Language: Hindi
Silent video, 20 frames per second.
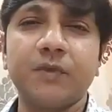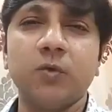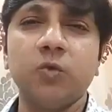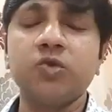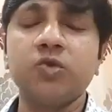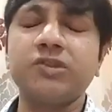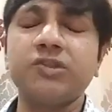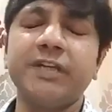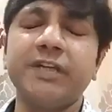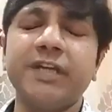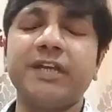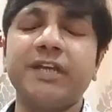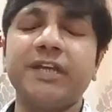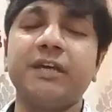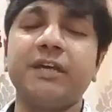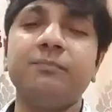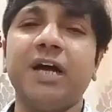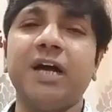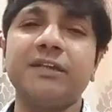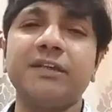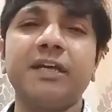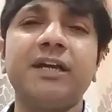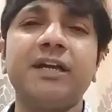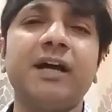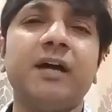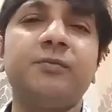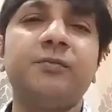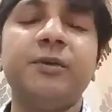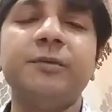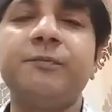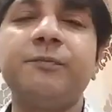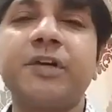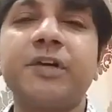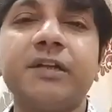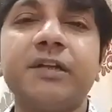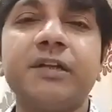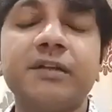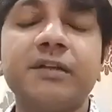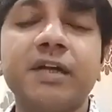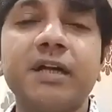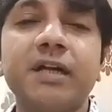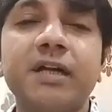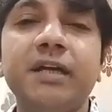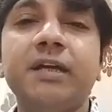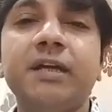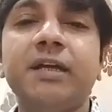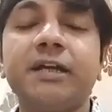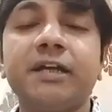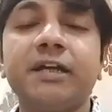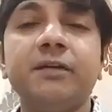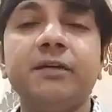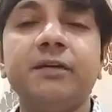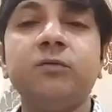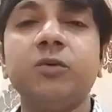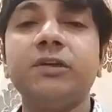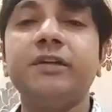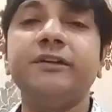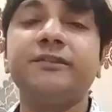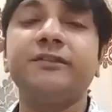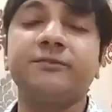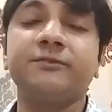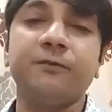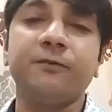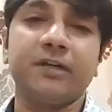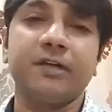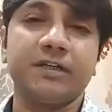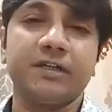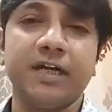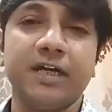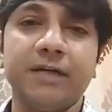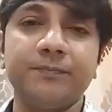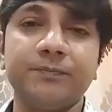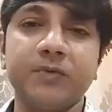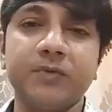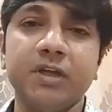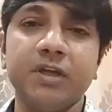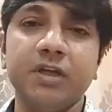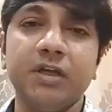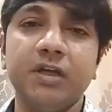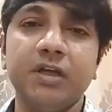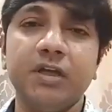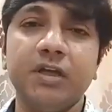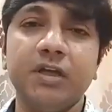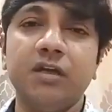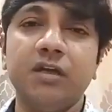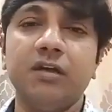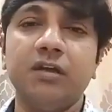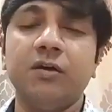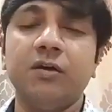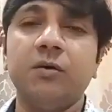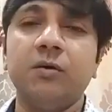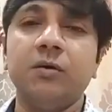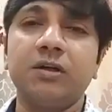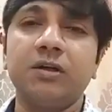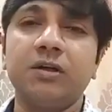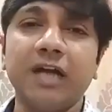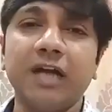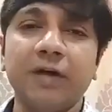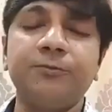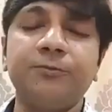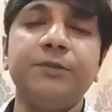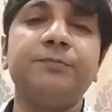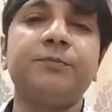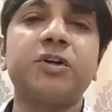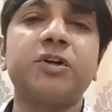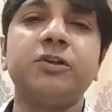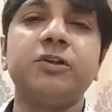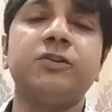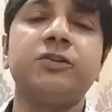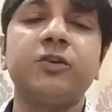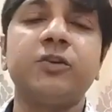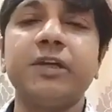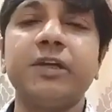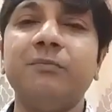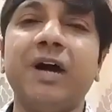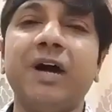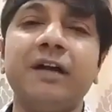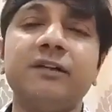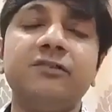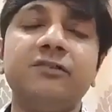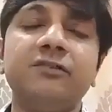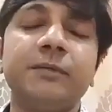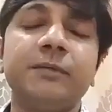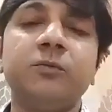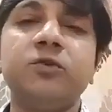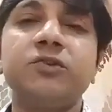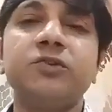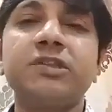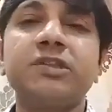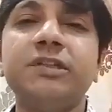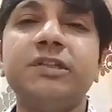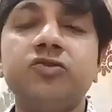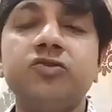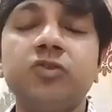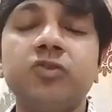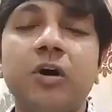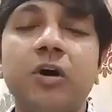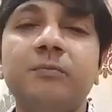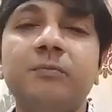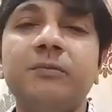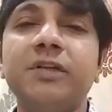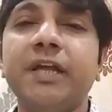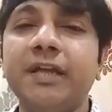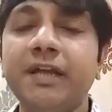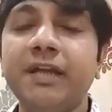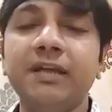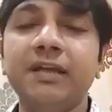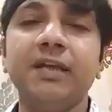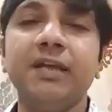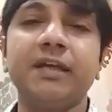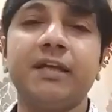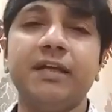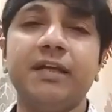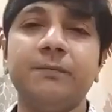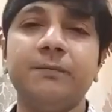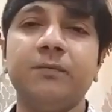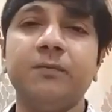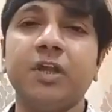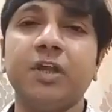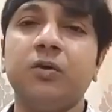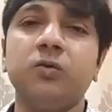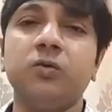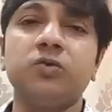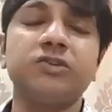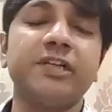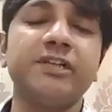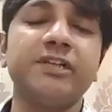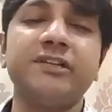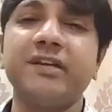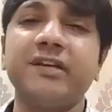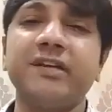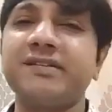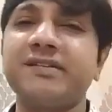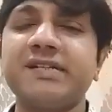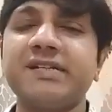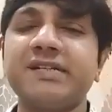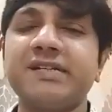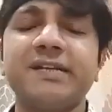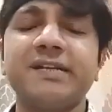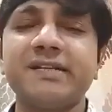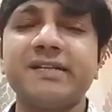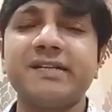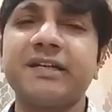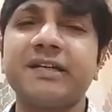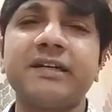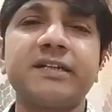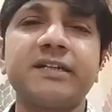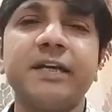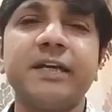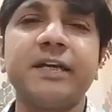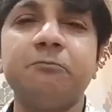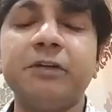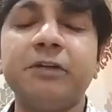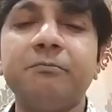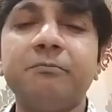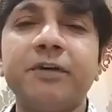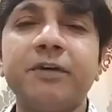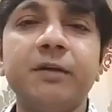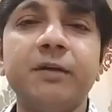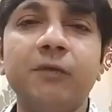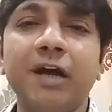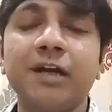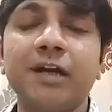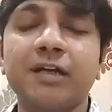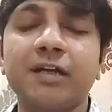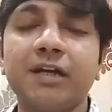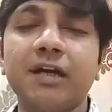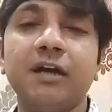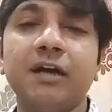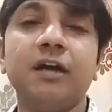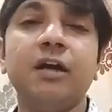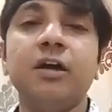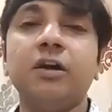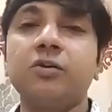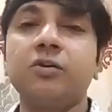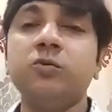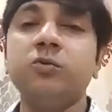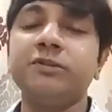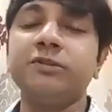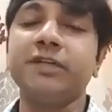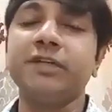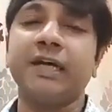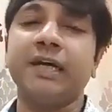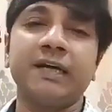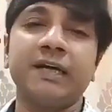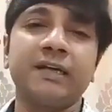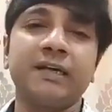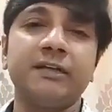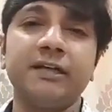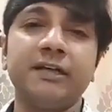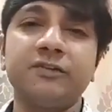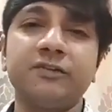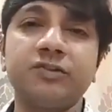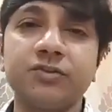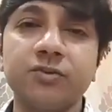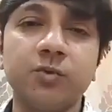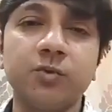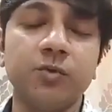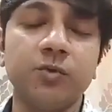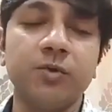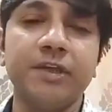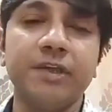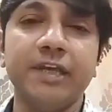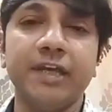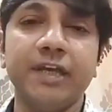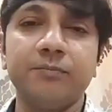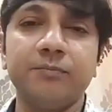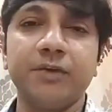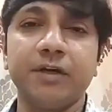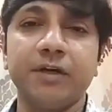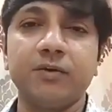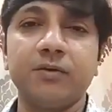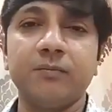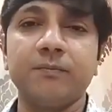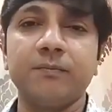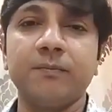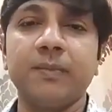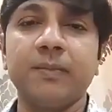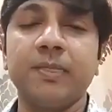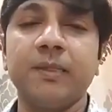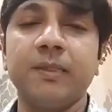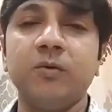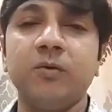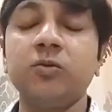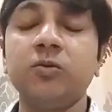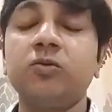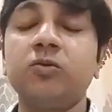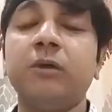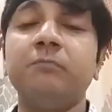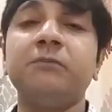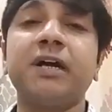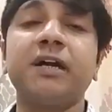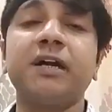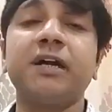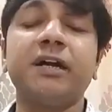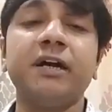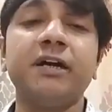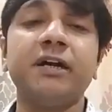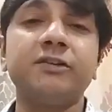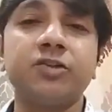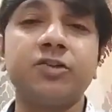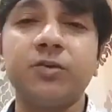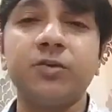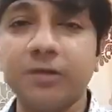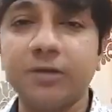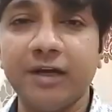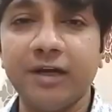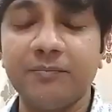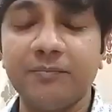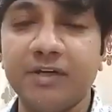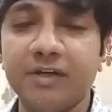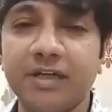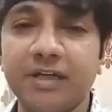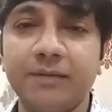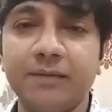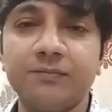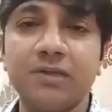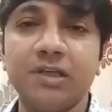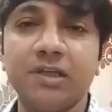उसने एक के बाद एक काफी प्रयत्न किए लेकिन वो निष्फल रहा काफी प्रयत्नों के बाद जब उसकी जॉब नहीं लगी उसने जैसे तैसे करके अपने परिवार का गुजारा करना शुरू किया प्यारो उनको अपना घर छोड़ना पड़ा